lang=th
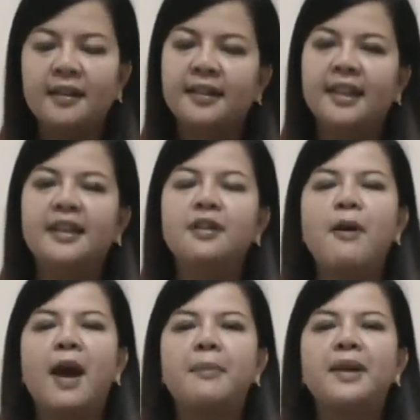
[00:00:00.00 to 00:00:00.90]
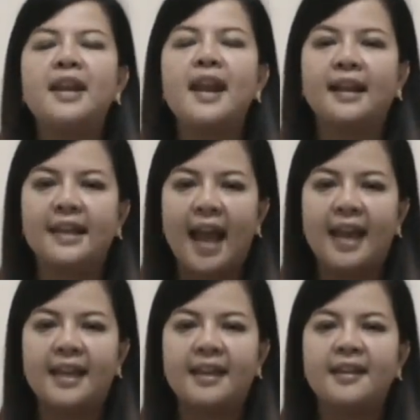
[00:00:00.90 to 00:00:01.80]
สิ่งที่หวังไม่ได้ดังใจ
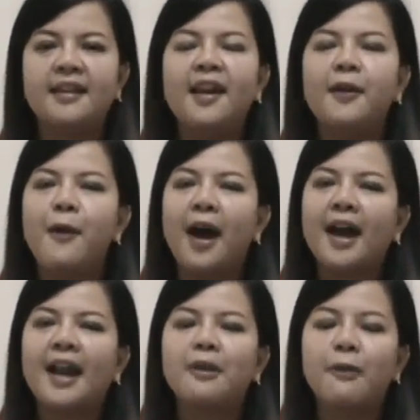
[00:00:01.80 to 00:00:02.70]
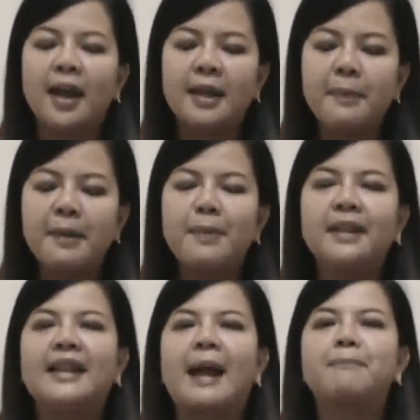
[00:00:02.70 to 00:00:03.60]
หวังอะไรไว้ไม่เป็น
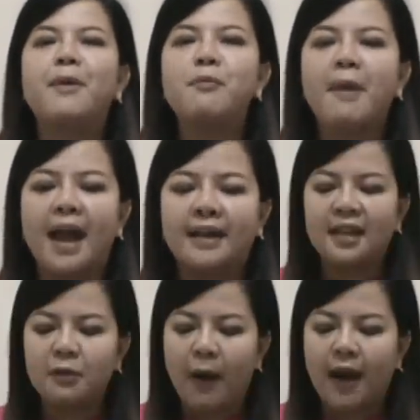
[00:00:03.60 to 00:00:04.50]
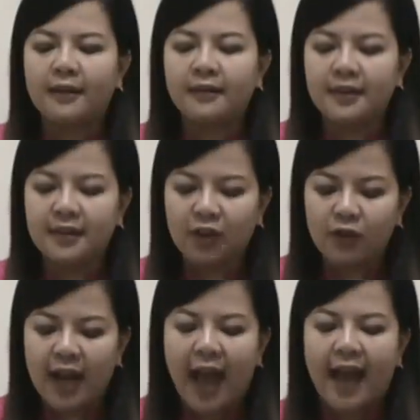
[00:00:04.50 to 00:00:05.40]
ตามเป้าหมาที่หวังหรือต้อง
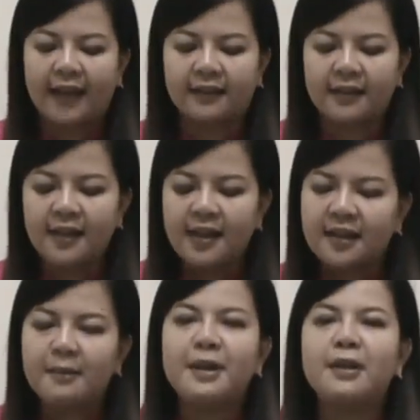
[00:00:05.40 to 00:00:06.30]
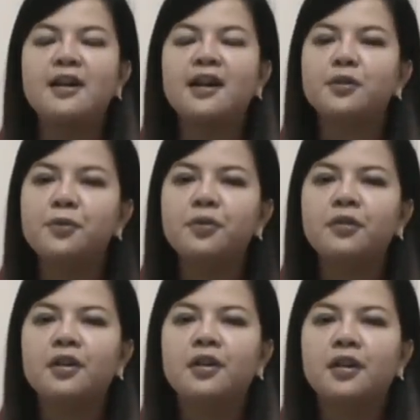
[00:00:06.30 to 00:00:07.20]
การแต่มีเรื่องทุกข์
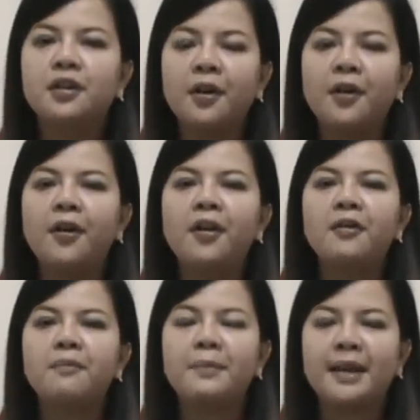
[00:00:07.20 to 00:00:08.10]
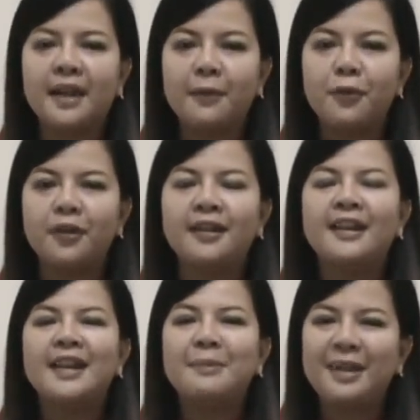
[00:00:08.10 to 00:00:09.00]
ท้อเป็นกังวล
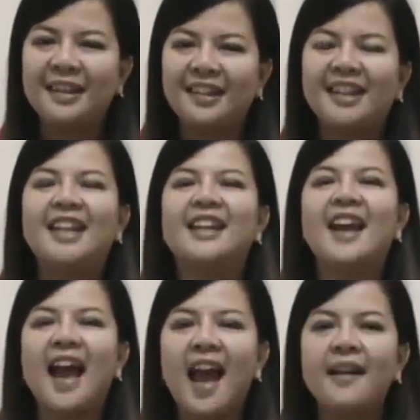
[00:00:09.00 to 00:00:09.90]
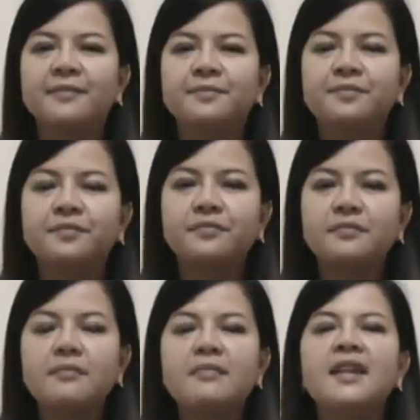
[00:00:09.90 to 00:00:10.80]
มีสตินะคะ
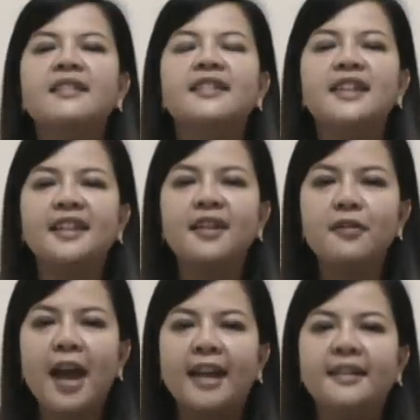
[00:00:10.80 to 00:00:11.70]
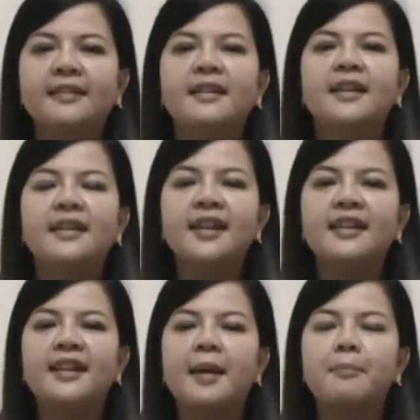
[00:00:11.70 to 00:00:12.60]
สติเท่านั้นที่
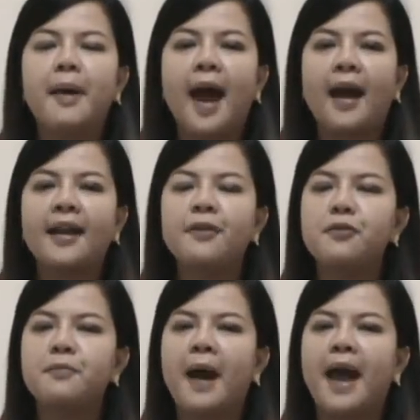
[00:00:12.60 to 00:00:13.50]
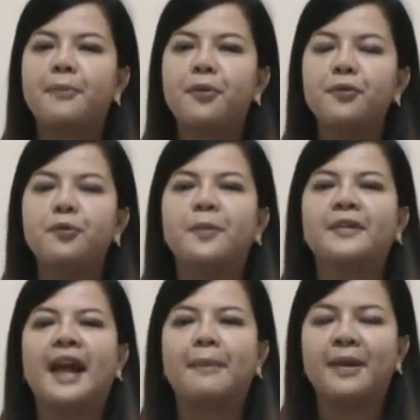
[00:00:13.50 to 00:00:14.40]
จะนำพาให้คุณผ่านพ้นอุป
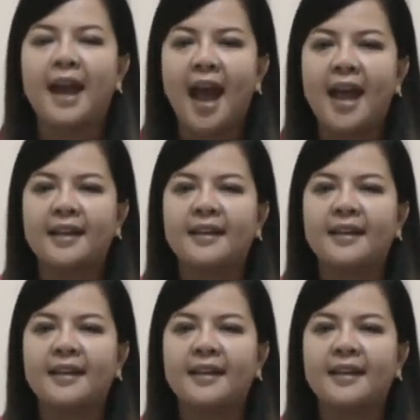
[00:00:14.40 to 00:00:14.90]
สรรคไปได้